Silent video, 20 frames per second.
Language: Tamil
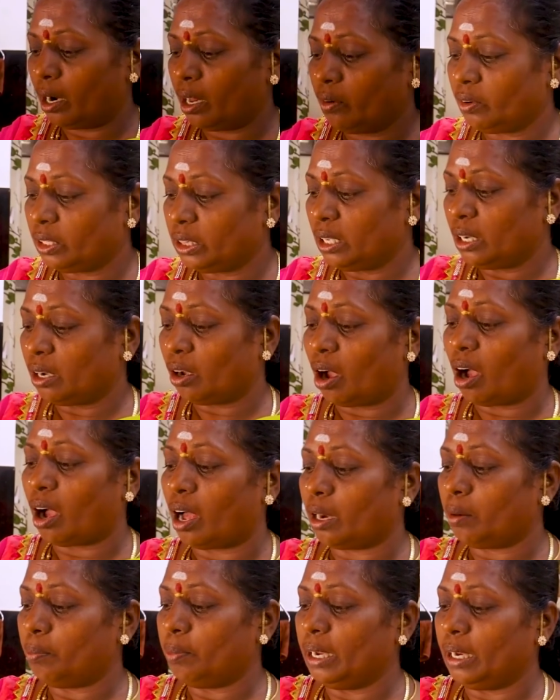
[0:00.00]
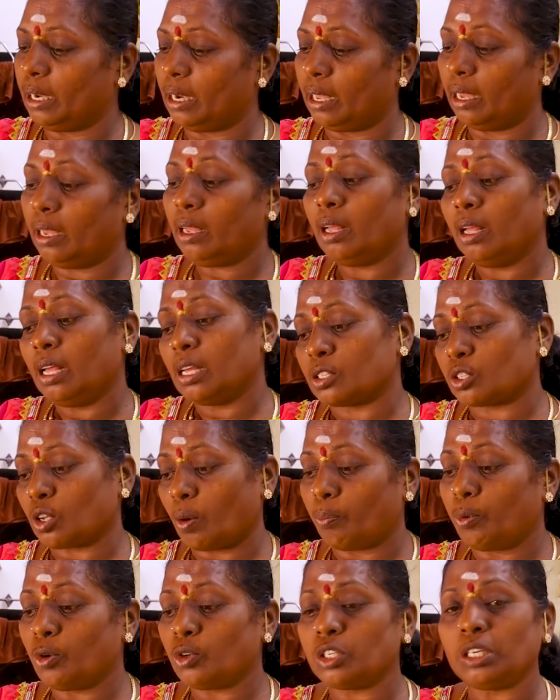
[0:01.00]
ஆனால் வந்து காரமே இல்லை
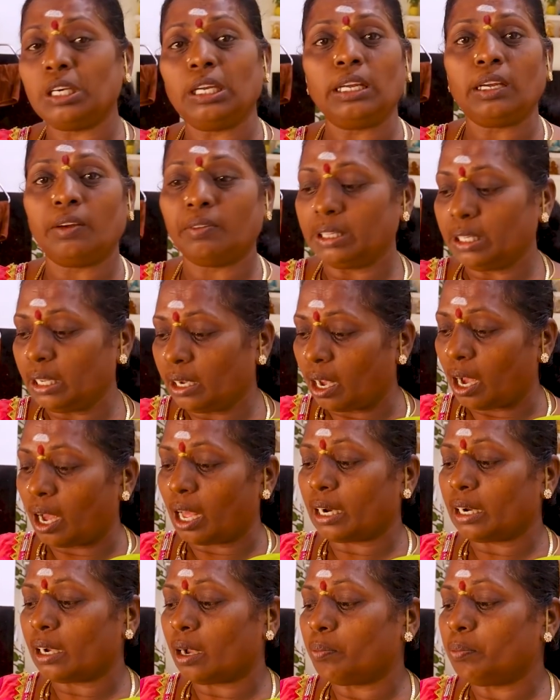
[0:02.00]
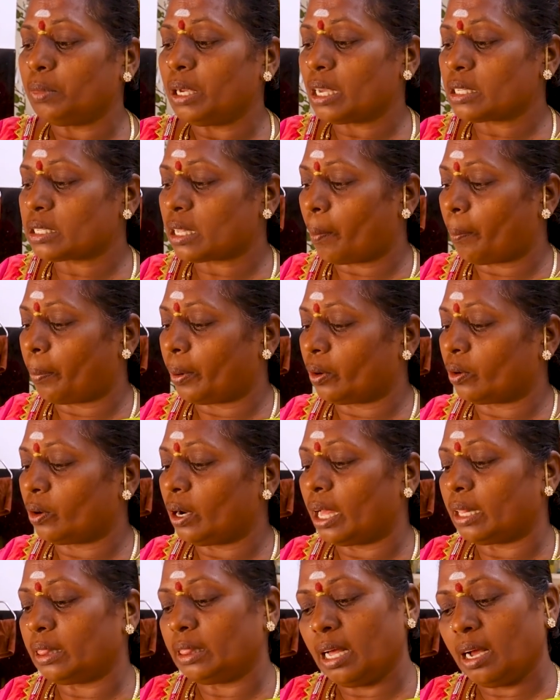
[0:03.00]
சப்போஸ் நீங்கள் வந்து காரம் கம்மியாக
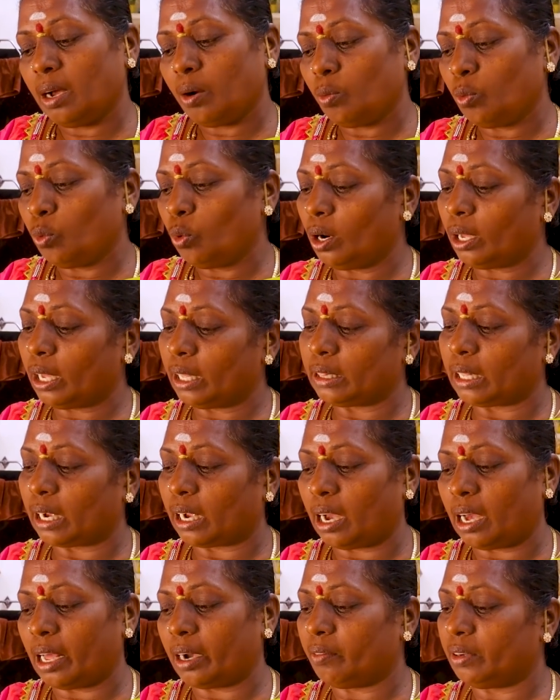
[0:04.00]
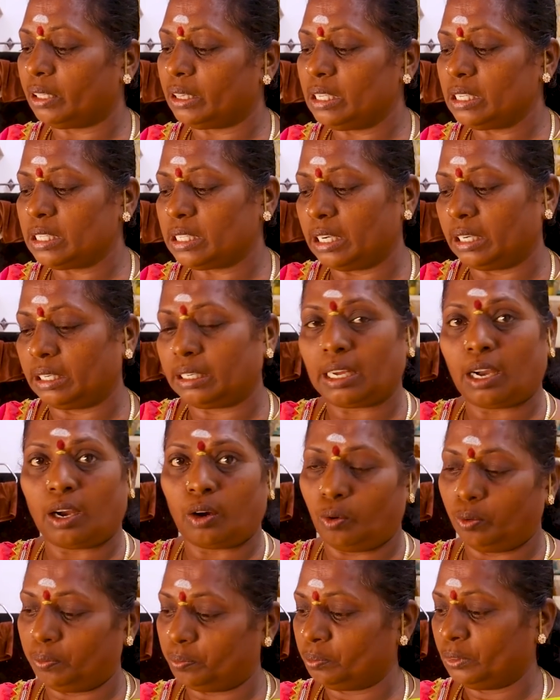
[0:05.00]
சாப்பிட்றவங்களா இருந்தால் உங்களுக்கு அந்த காரம் வந்து செட்
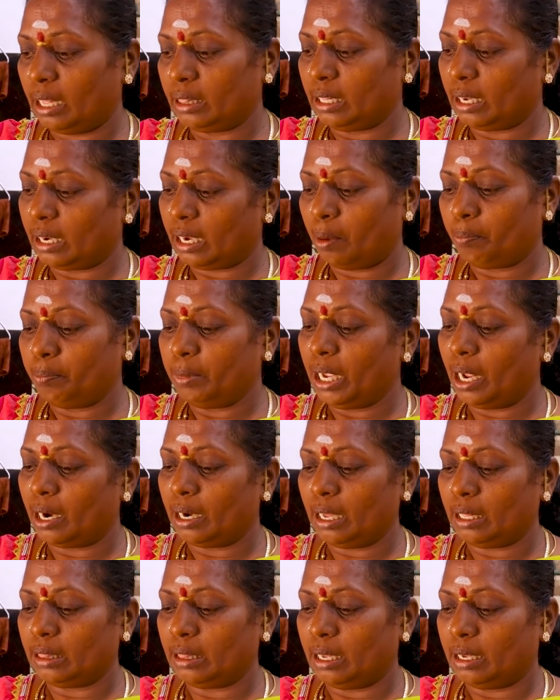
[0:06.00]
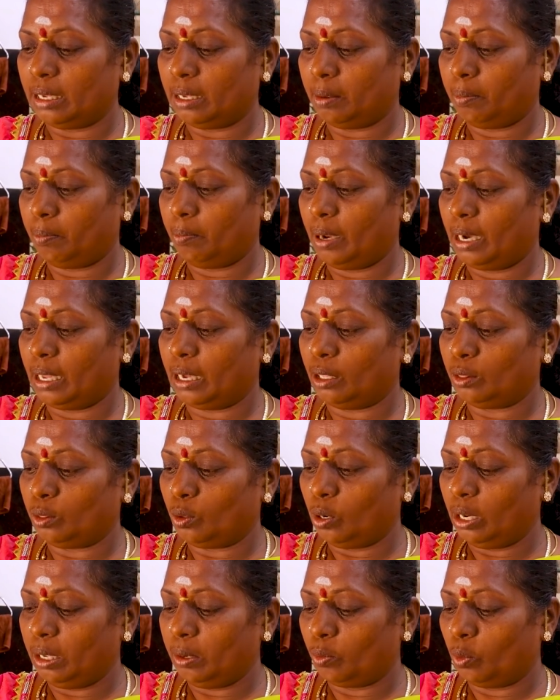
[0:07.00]
ஆகும் அந்த கம்மியான அந்த
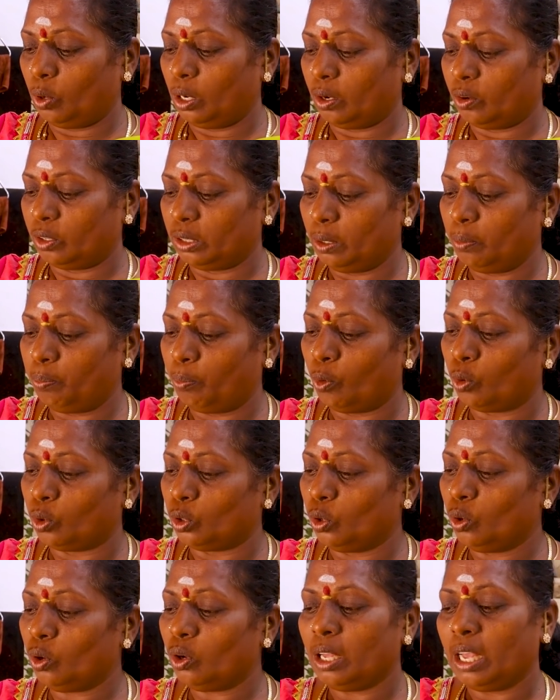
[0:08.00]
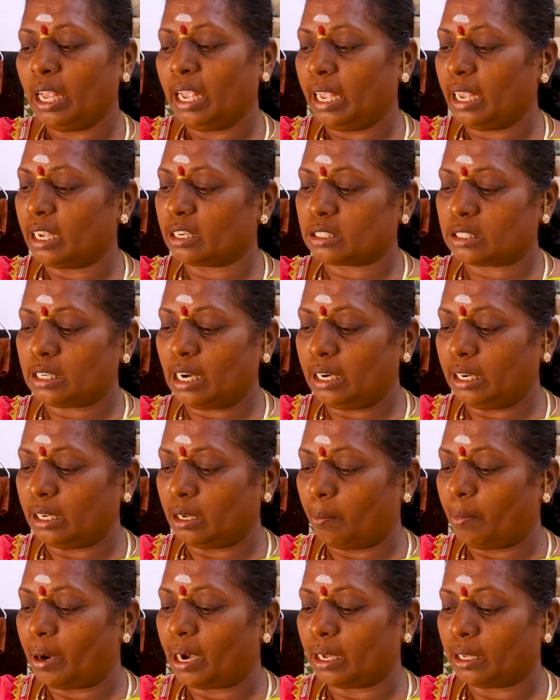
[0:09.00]
மிளகாத்தூளே உங்களுக்கு வந்து போதும் எக்ஸ்ட்ரா
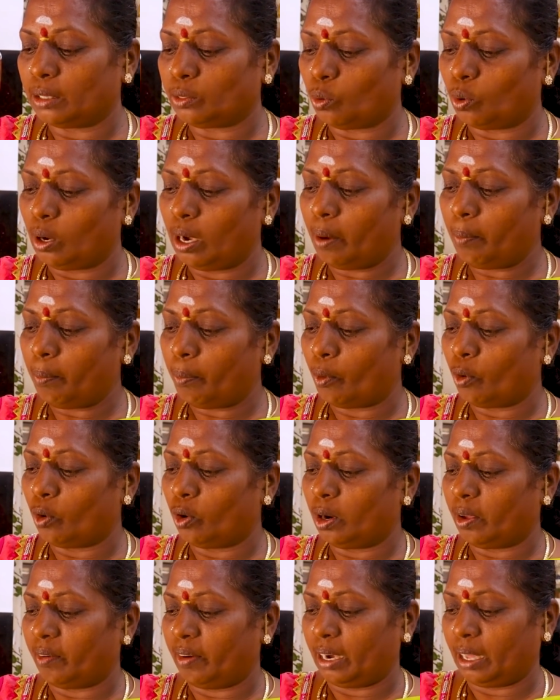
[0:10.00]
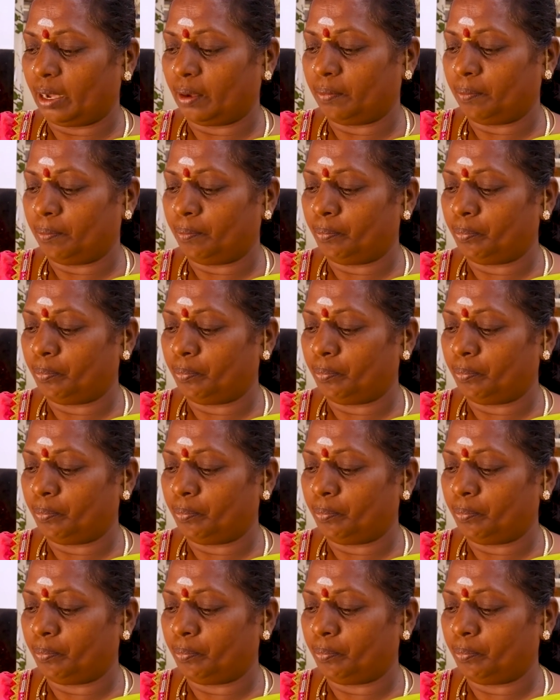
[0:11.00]
நீங்கள் மிளகாத்தூள்லாம் போட வேணாம்